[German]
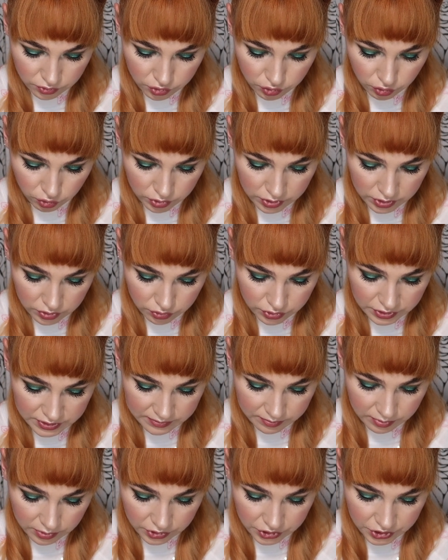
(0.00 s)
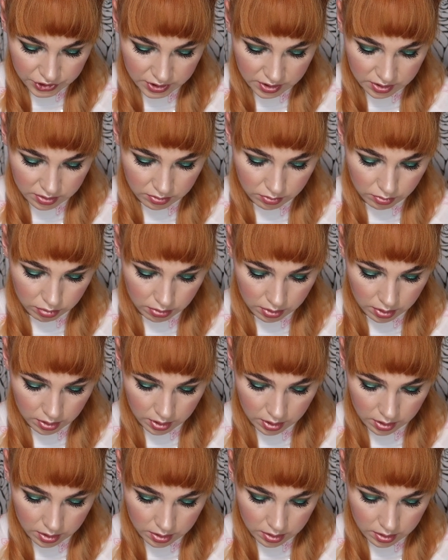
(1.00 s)
Tode durchswatche.
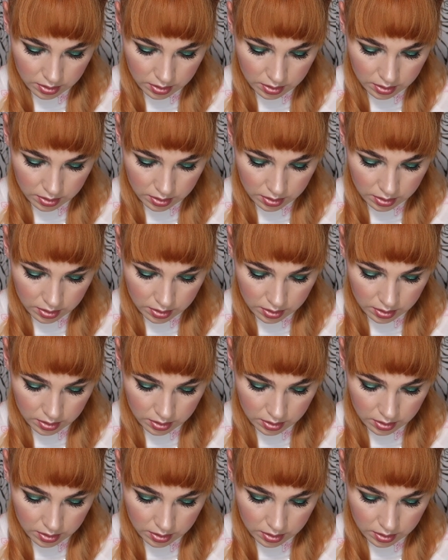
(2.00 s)
Boah.